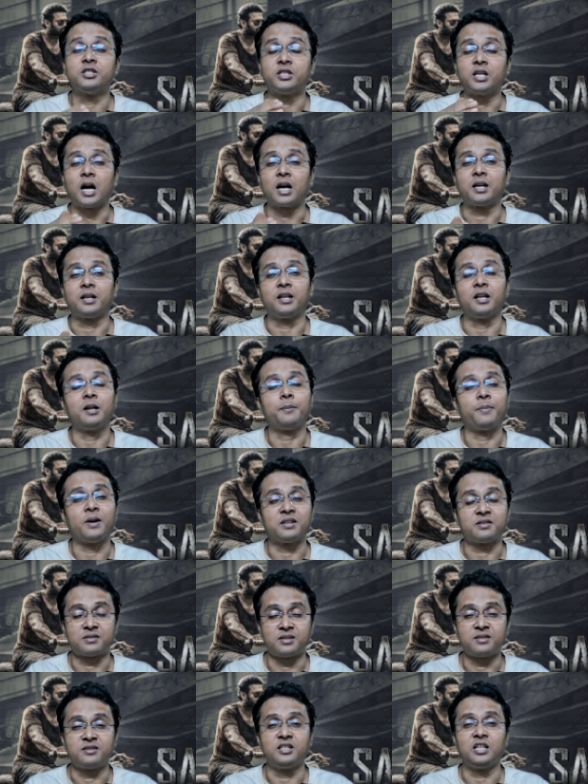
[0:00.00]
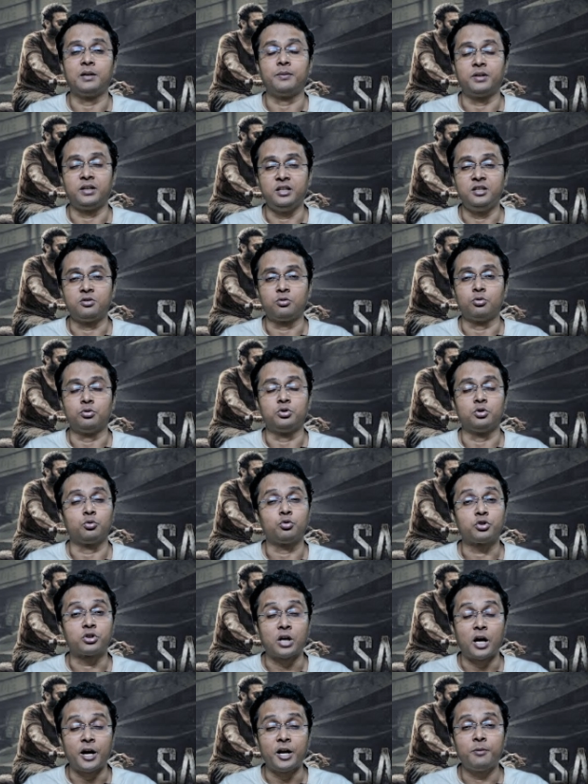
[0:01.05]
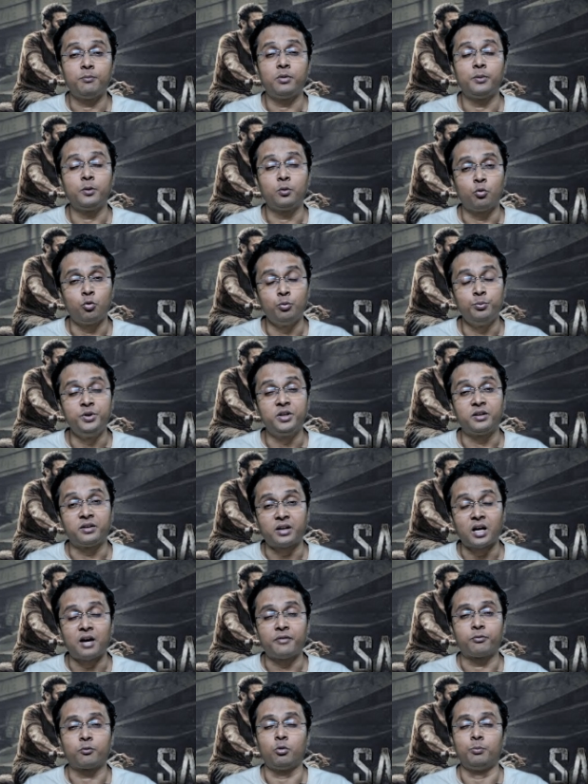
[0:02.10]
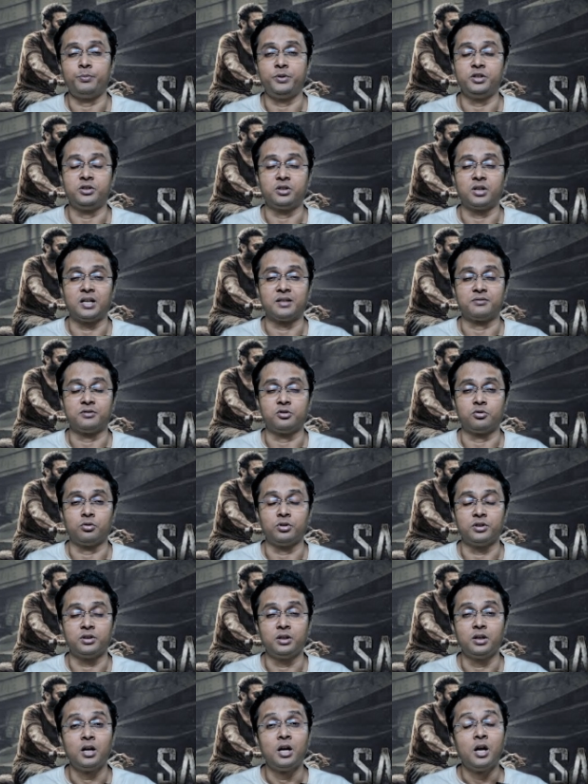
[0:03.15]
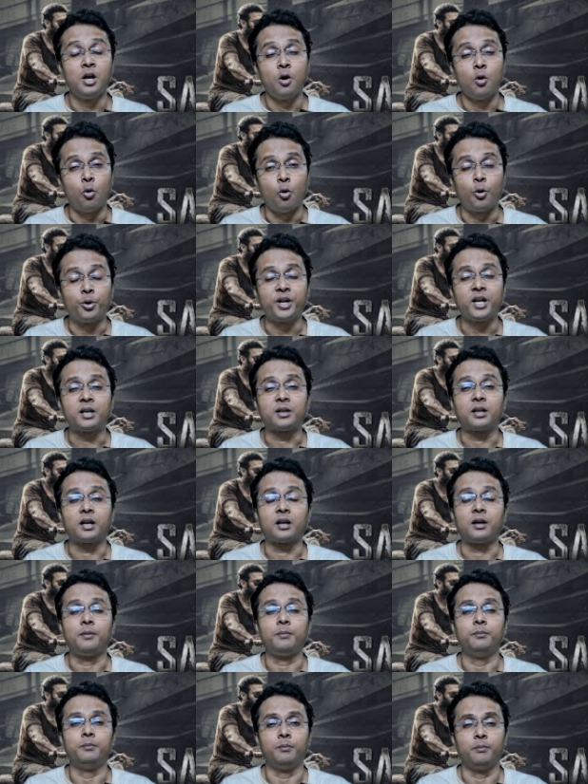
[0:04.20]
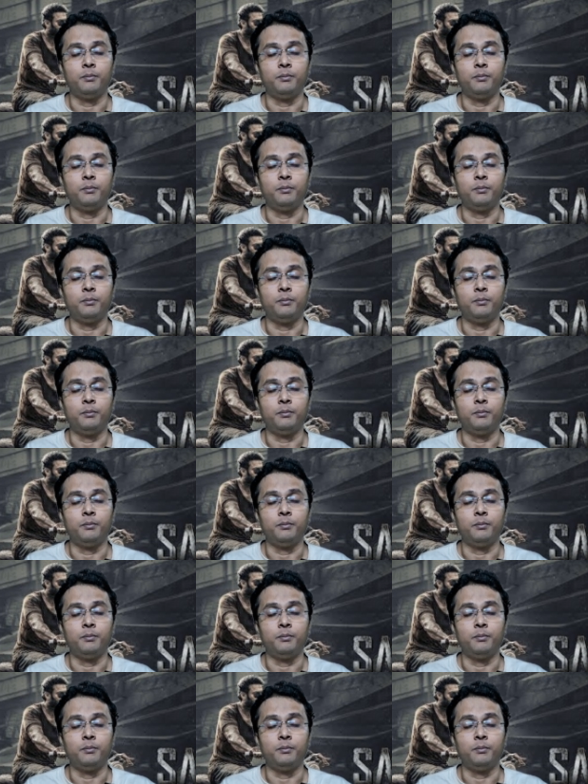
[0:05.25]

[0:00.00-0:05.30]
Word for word: চারটে না পাঁচটা সিনেমা রিলিজ করছে তো স্বাভাবিকভাবে খুবই টাফ কম্পিটিশন আসতে চলেছে অনেক টাকা